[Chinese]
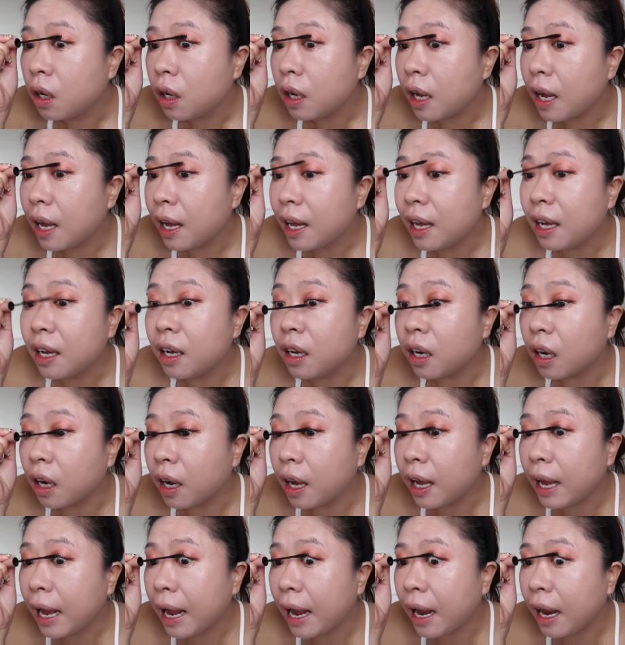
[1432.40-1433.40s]
它很
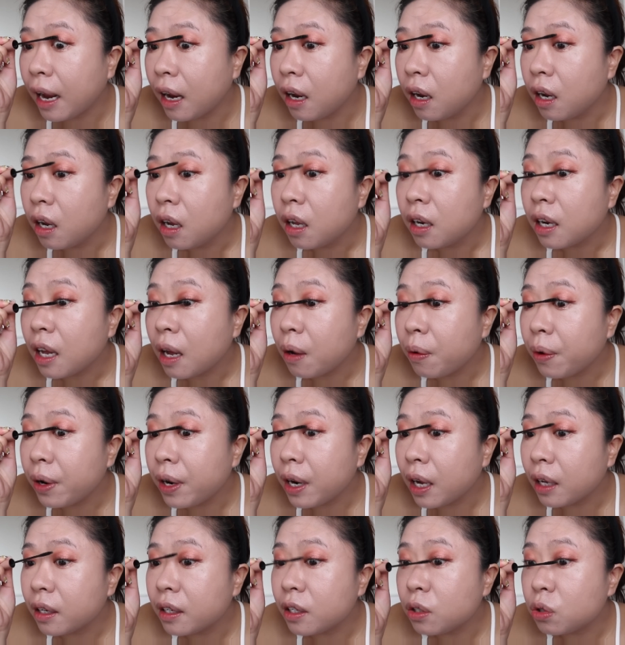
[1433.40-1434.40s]
黑，它会
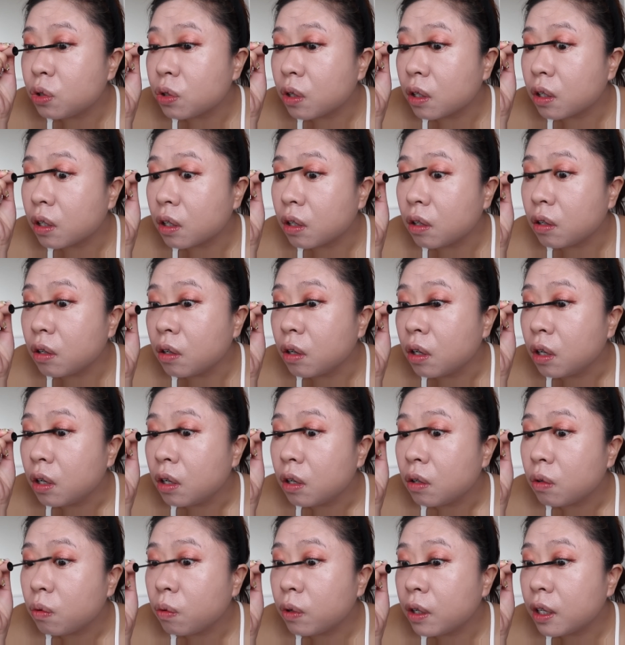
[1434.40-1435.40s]
让你觉得哦，
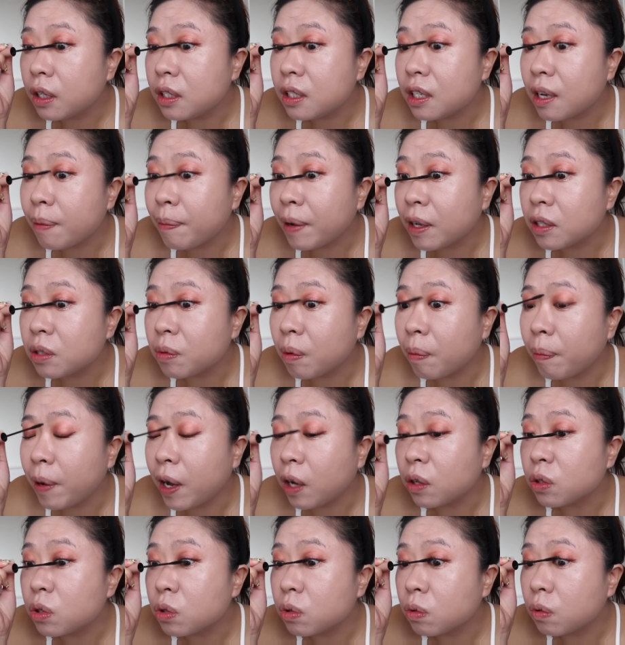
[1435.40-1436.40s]
我的睫毛怎么
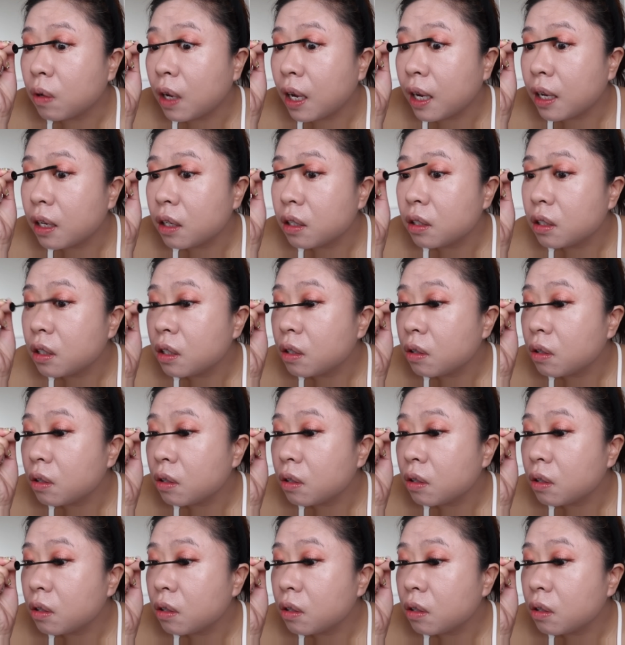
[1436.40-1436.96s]
跑出来了？